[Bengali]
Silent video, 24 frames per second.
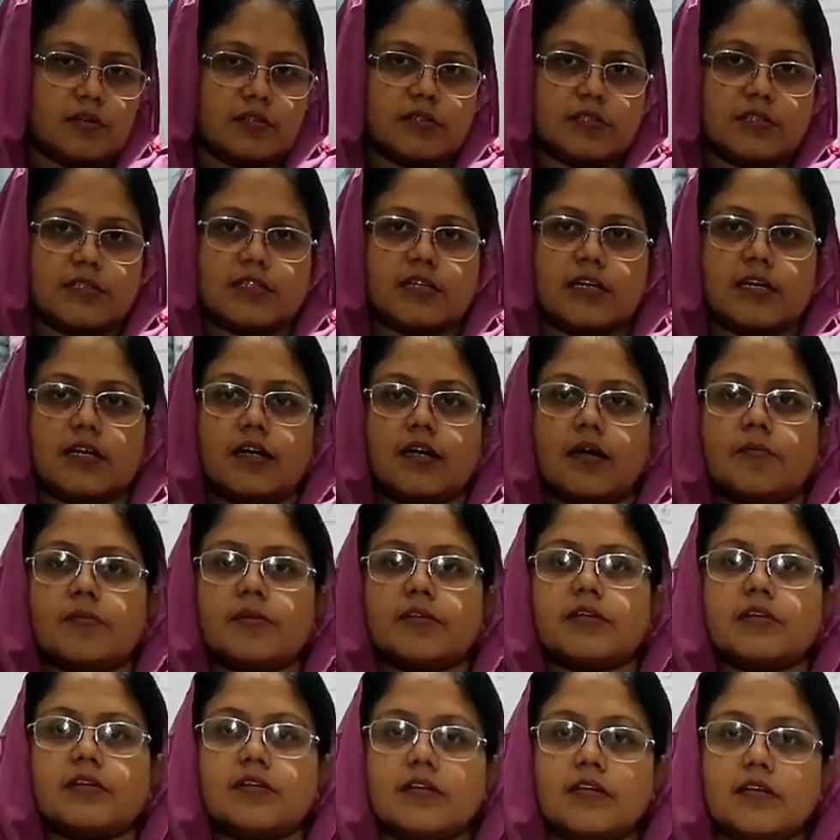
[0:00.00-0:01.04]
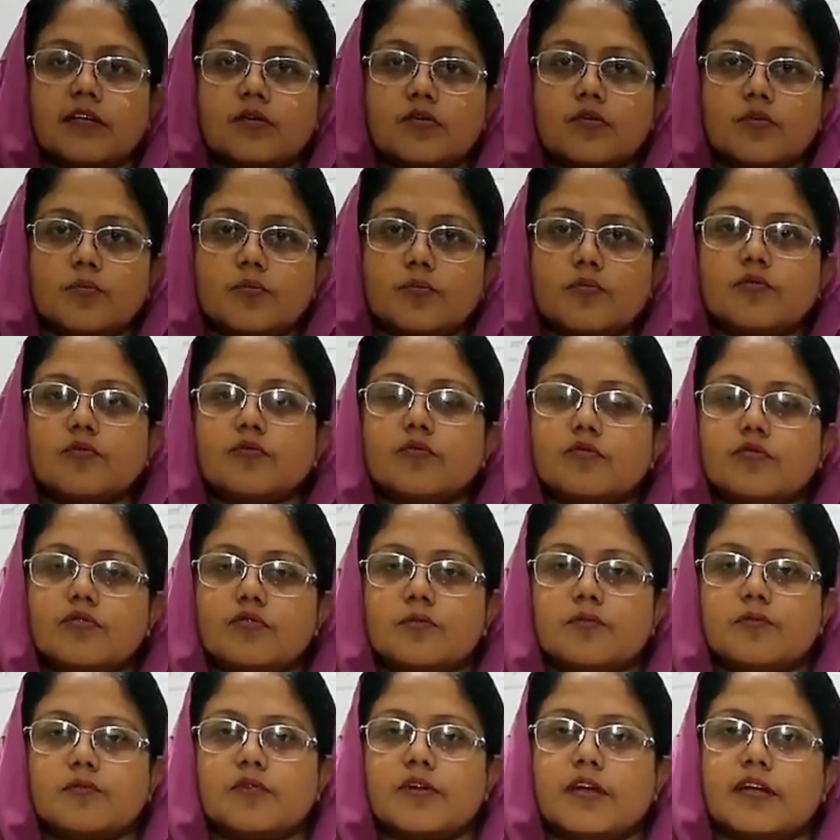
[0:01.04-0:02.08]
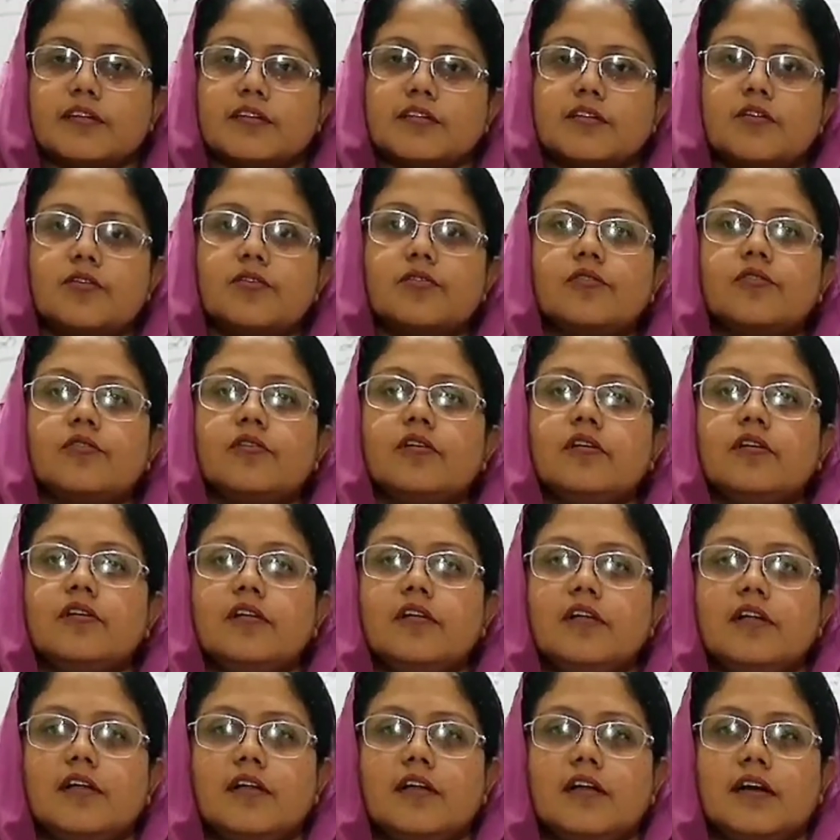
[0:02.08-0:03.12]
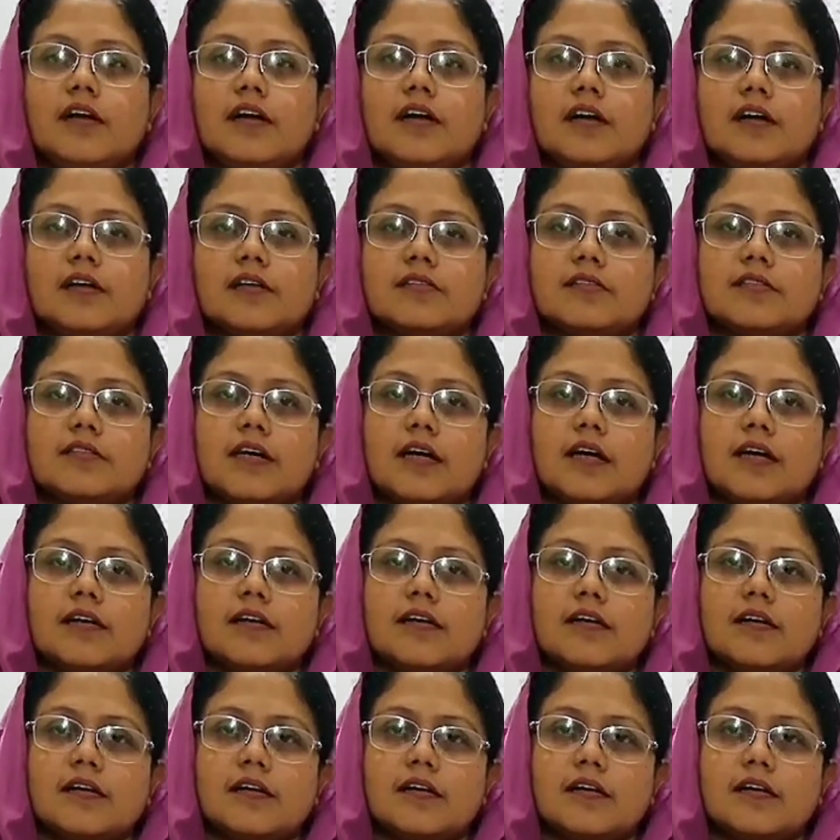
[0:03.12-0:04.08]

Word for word: যেটা আমাদের দেহের খুব গুরুত্বপূর্ণ একটা অঙ্গ যার